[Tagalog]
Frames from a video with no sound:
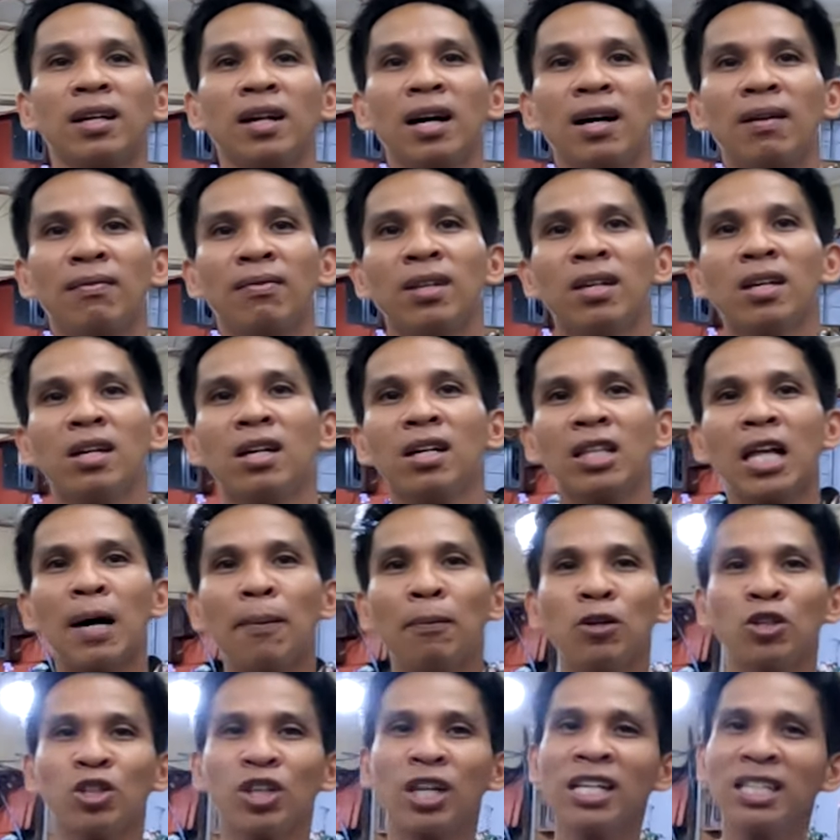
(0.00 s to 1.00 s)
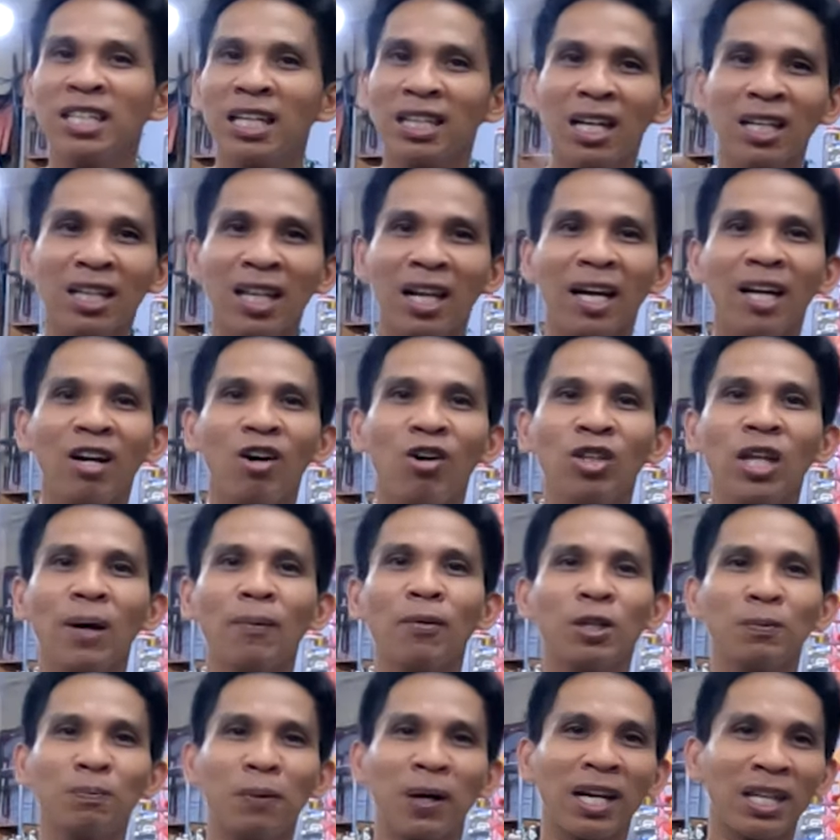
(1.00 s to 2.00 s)
Ah. Ayun. Tapos screenshot ang taga doon,
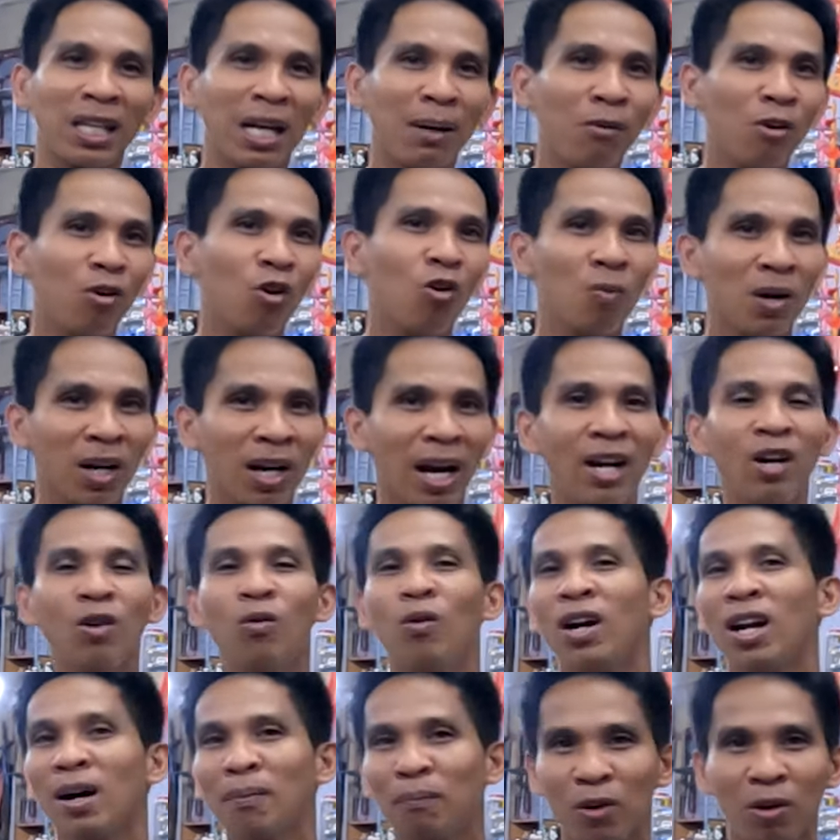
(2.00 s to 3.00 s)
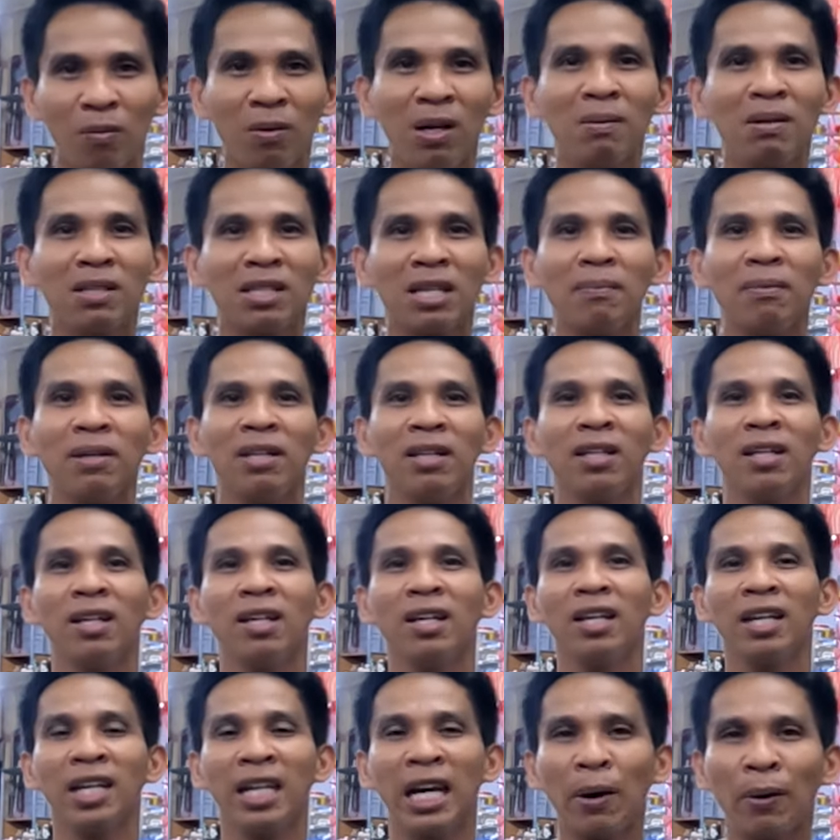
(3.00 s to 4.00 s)
tapos pakita mo kung magkano, walang problema sa amin.
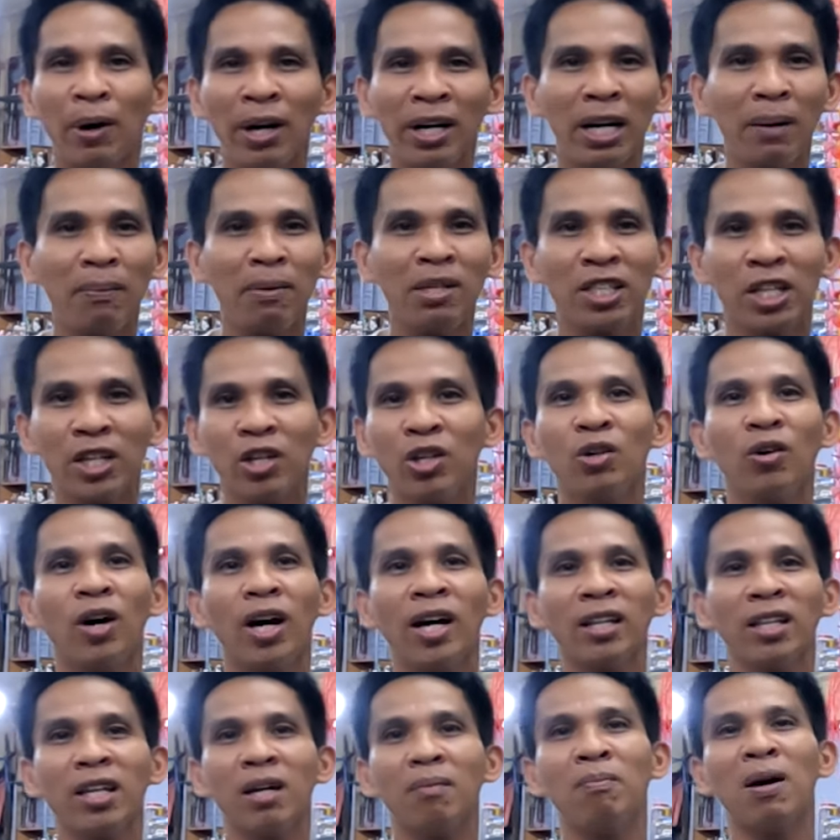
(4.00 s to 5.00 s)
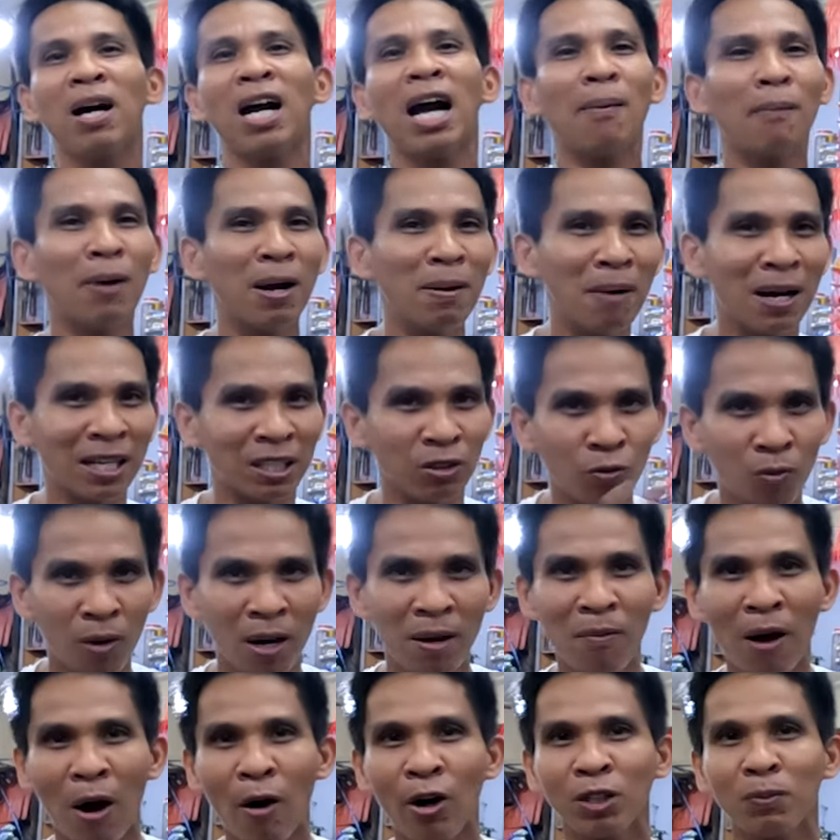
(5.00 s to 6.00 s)
I-award namin sa iyo yung item. Baka may basog,
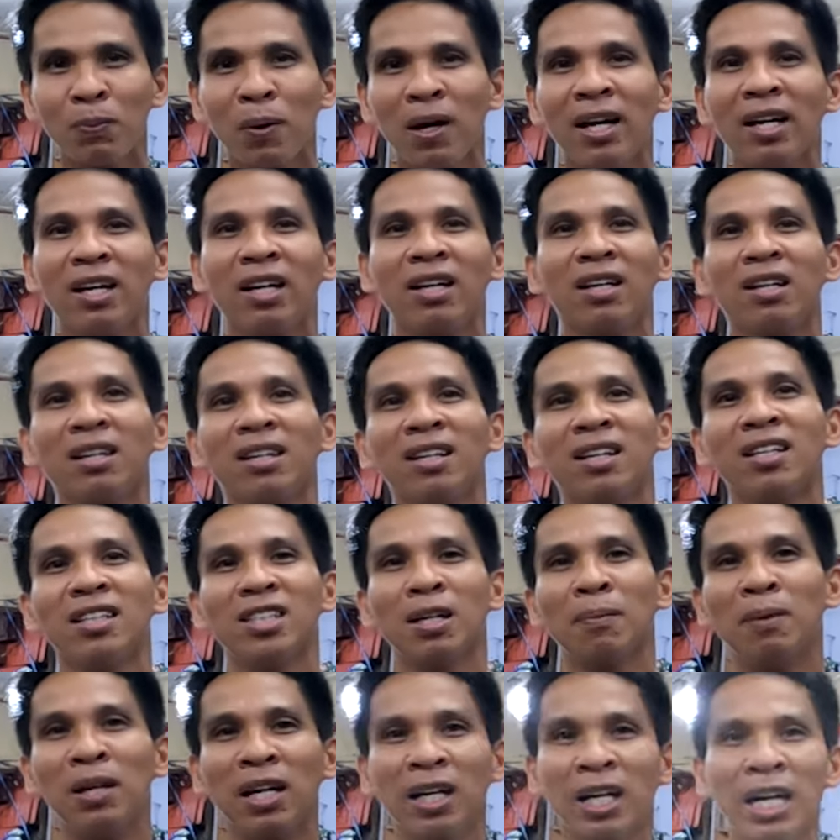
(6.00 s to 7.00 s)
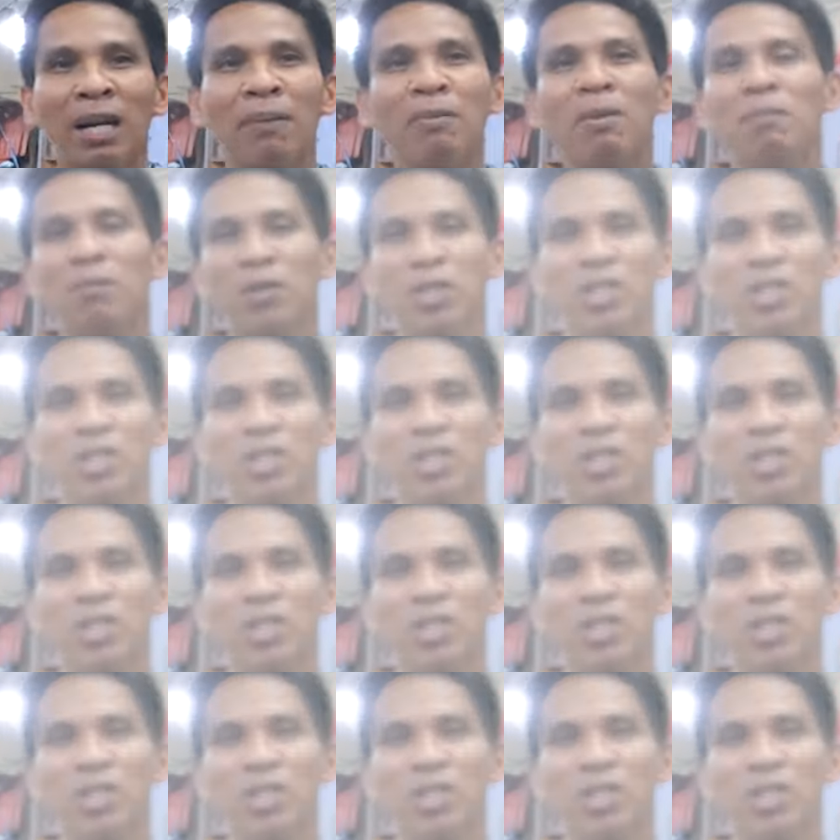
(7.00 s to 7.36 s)
may bawas pa nga eh. Sa binigay namin